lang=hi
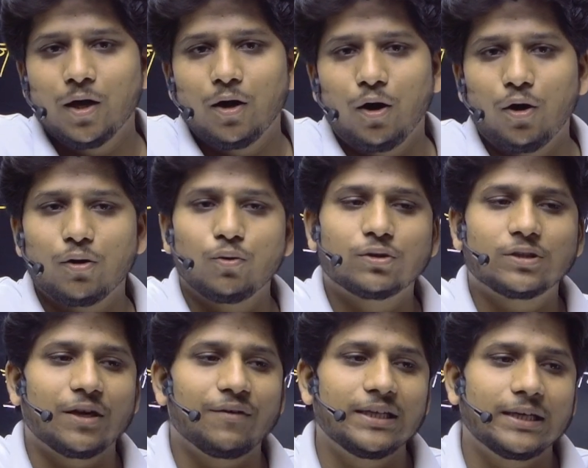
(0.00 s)
और
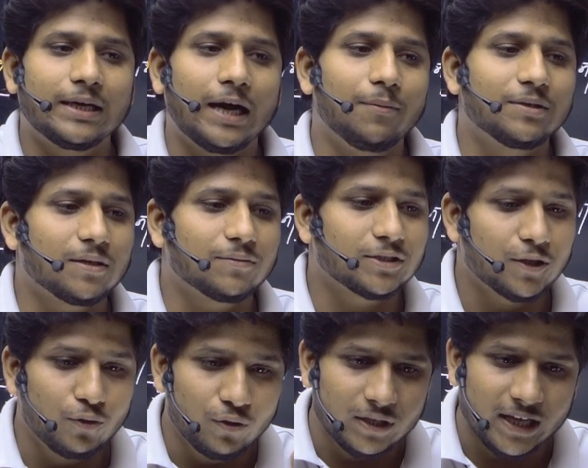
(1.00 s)
उत्तर वैदिक काल में सबसे
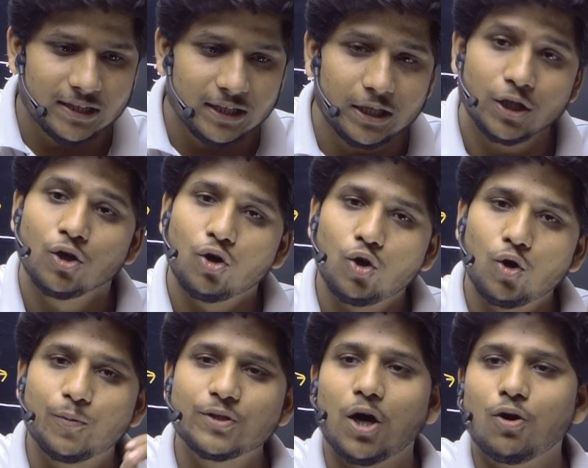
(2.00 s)
जरूरी क्या थी
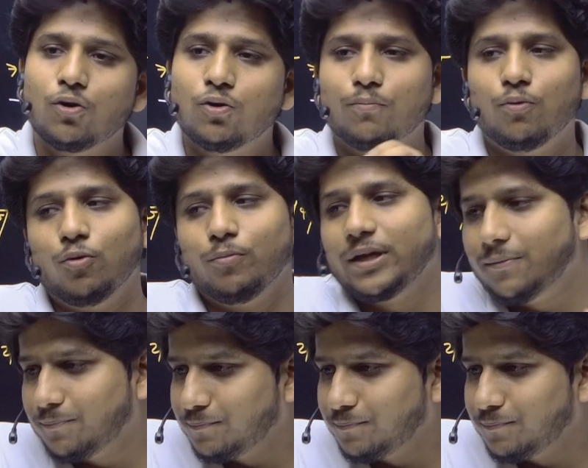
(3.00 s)
उपजाऊ भूमि